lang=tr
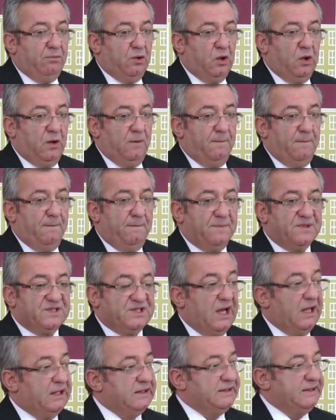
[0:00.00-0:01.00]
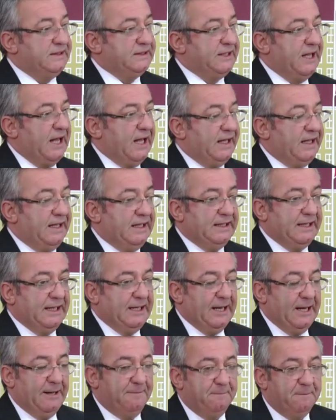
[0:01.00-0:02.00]
Bu salgınla
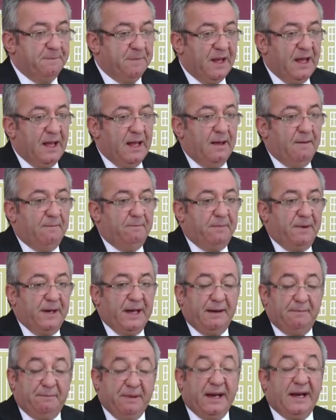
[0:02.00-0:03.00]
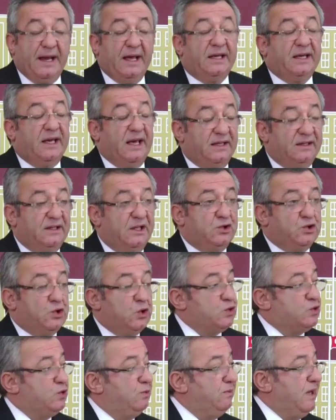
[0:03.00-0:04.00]
ilgili perakende
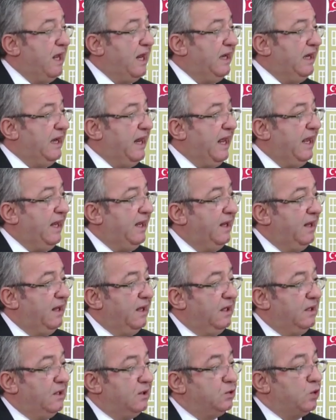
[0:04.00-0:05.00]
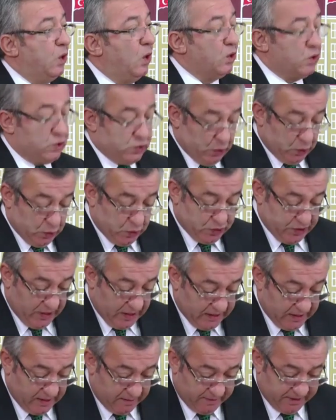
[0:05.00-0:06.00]
çözümlerle doğru sonuç
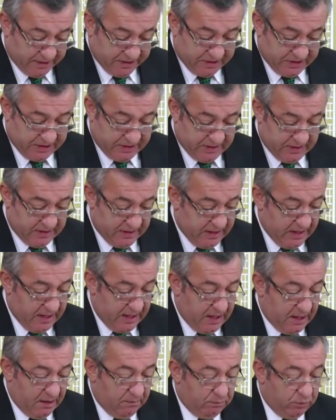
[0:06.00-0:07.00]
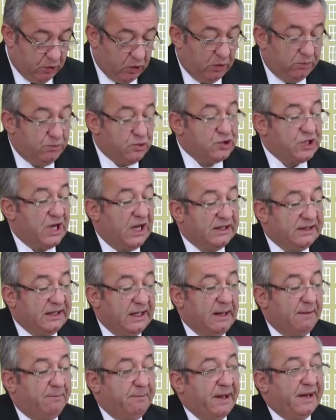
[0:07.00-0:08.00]
alamayız. Bu
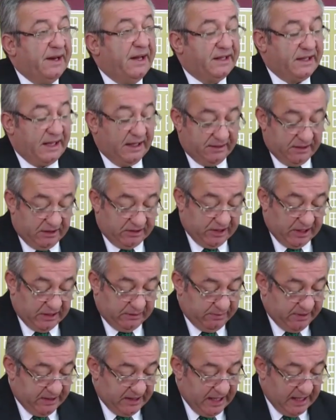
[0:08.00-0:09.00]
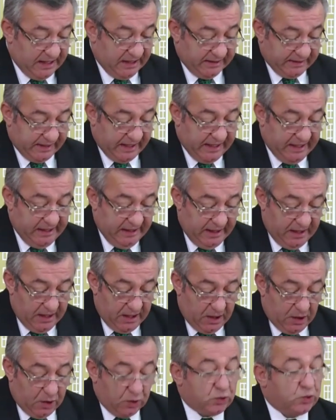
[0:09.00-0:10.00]
mücadele perakende tedbirlerle değil,
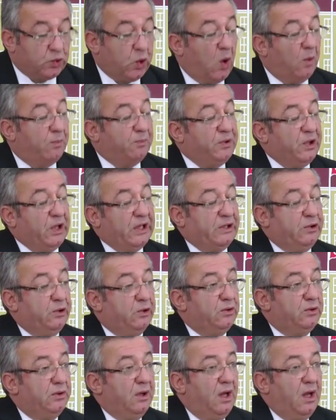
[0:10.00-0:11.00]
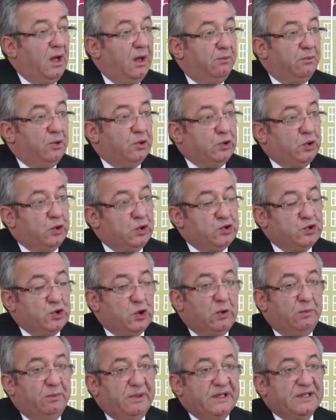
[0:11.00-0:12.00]
topyekün
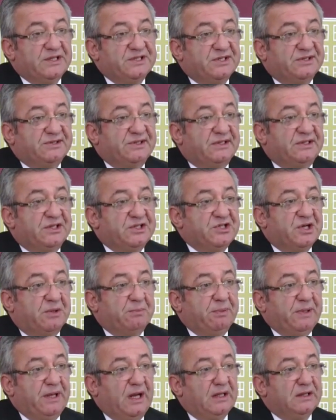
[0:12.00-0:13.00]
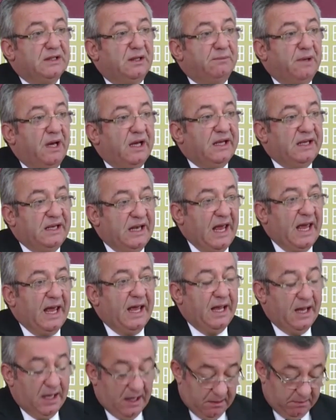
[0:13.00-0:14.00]
bütüncül bir stratejik planlama
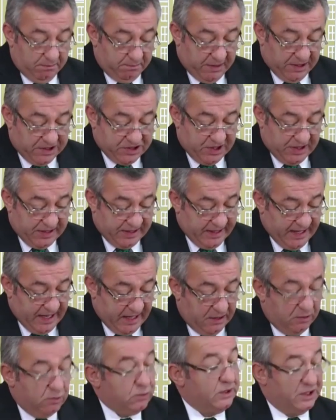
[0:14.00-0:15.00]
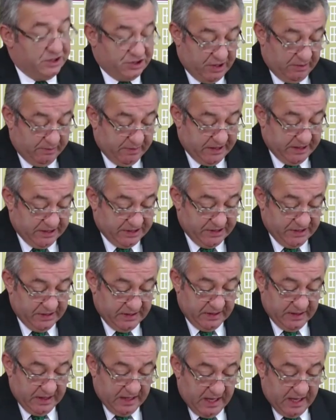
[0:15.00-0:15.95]
ile başarıya ulaşabilir.